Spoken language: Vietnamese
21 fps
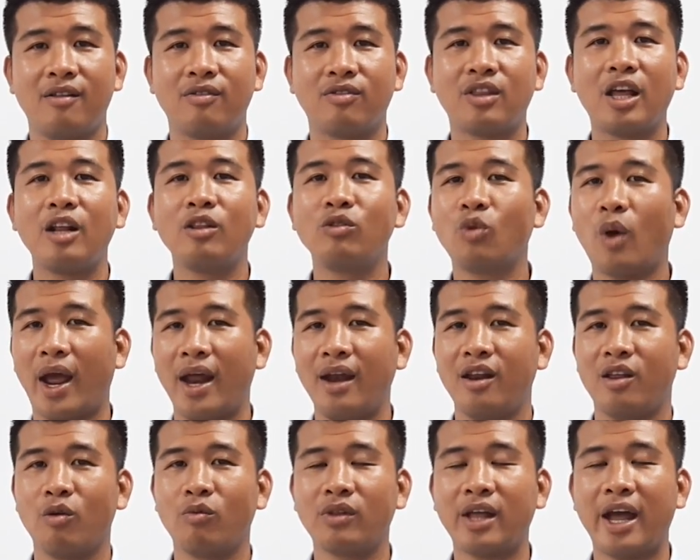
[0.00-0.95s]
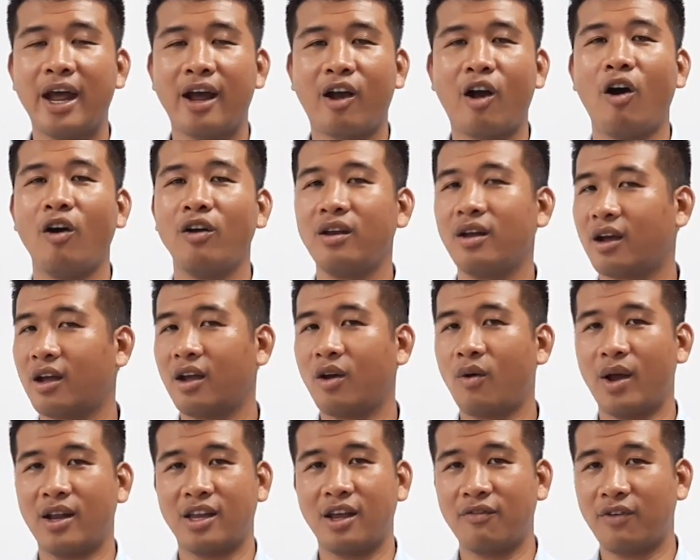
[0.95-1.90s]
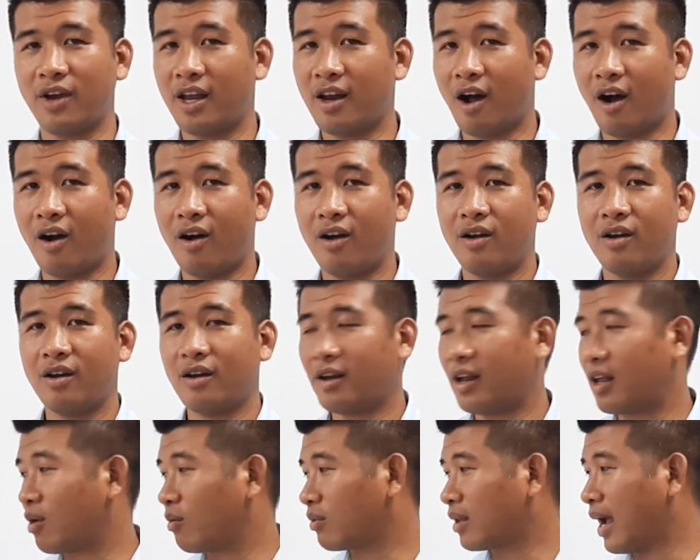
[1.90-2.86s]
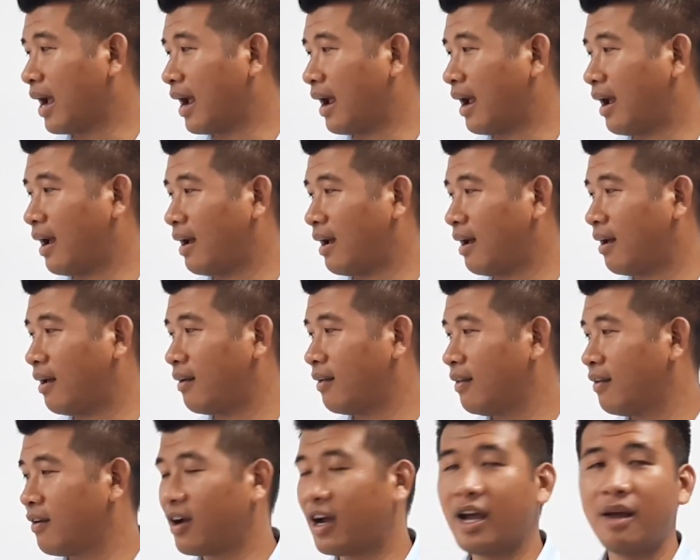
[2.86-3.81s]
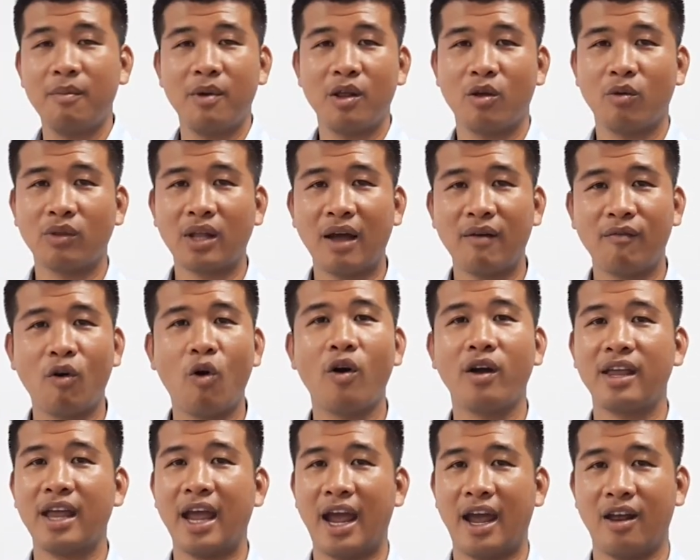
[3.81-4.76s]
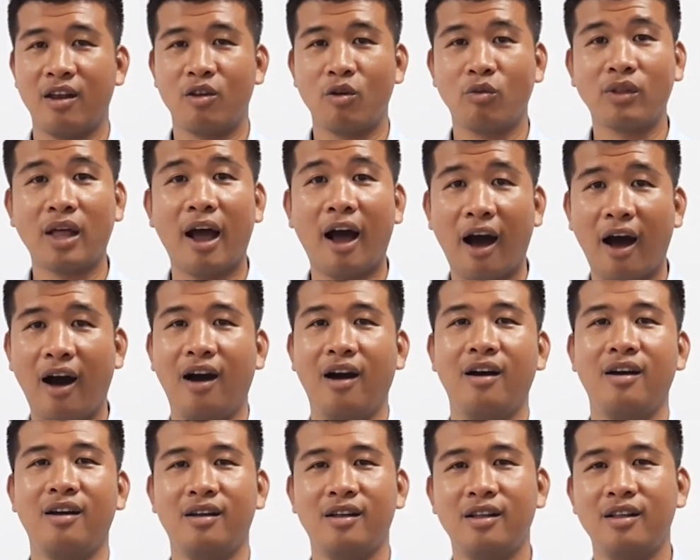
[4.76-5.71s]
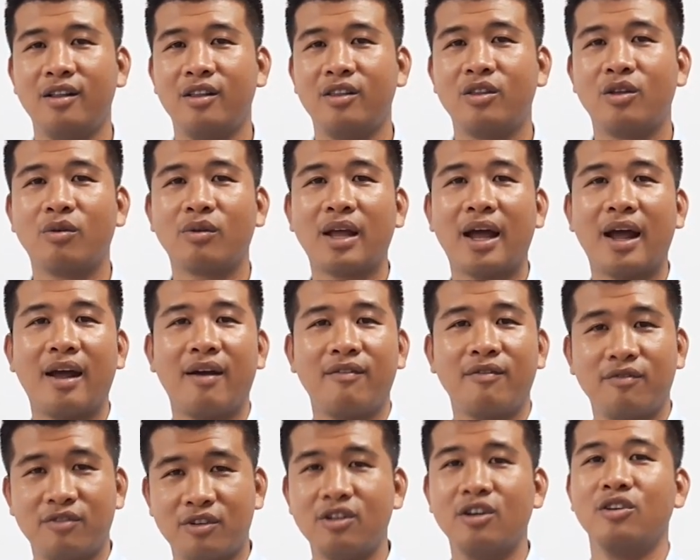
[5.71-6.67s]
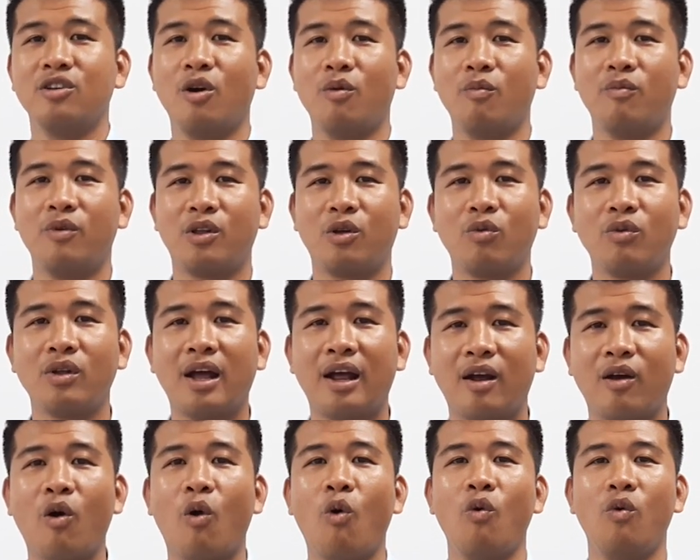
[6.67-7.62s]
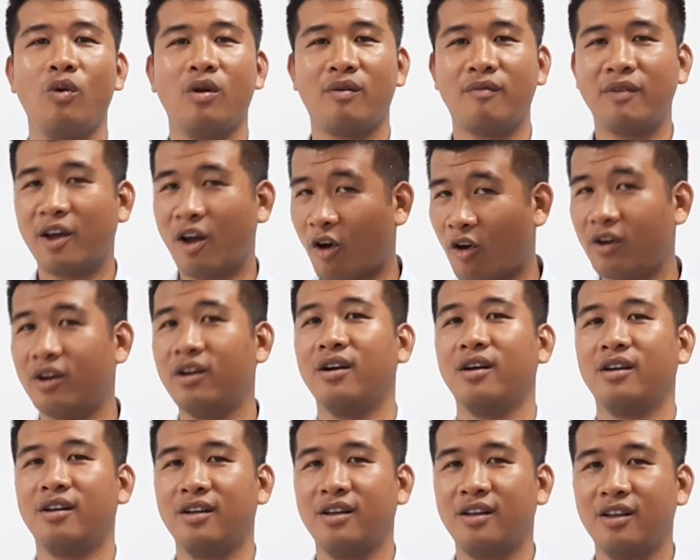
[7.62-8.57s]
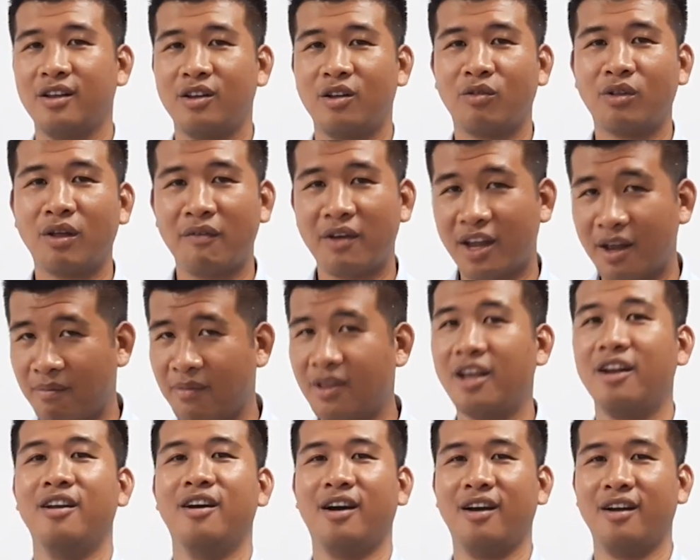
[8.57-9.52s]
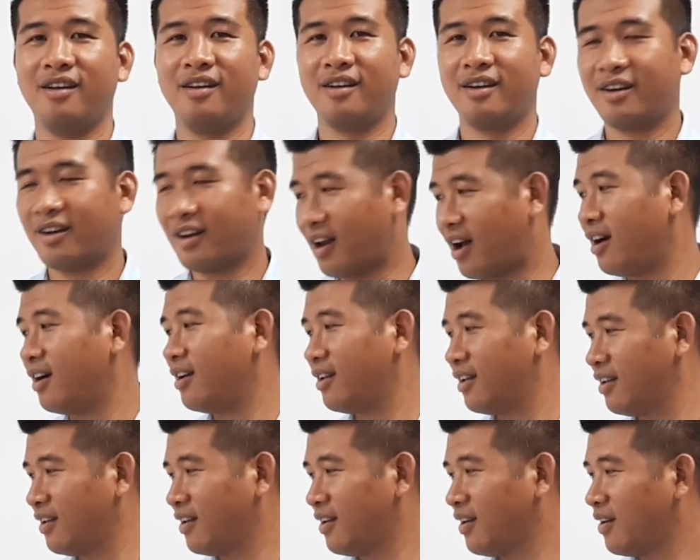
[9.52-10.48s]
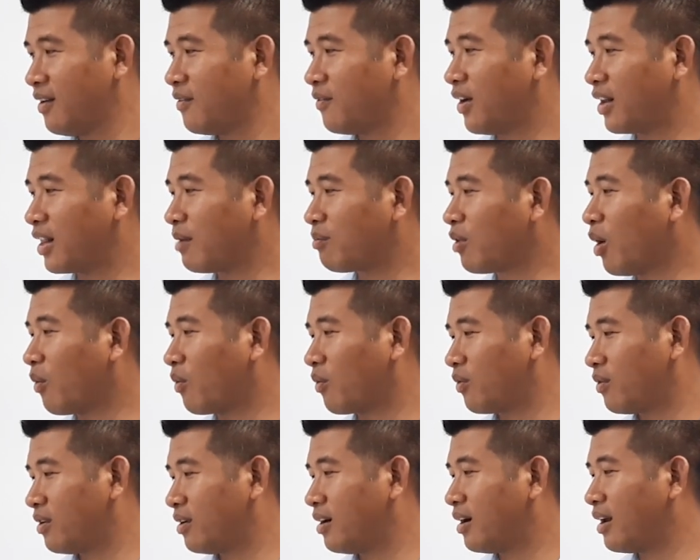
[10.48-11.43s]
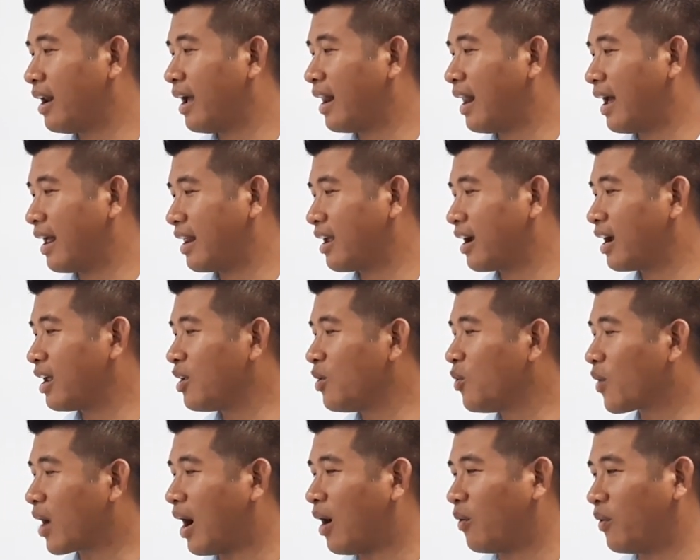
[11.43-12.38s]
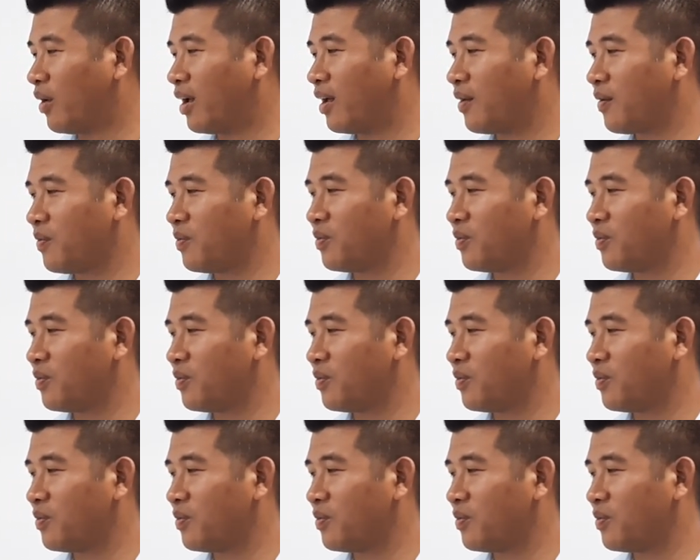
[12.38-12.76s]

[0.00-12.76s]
tính toán để chúng ta có được cái khoản chi phí đó để chúng ta khi mà chúng ta vô cái nhà chúng ta ở chúng ta sử dụng chúng ta ngủ nó mới ngon được chúng ta mới kiếm tiền được đó và tiếp tục nữa đây là những cái nhu cầu này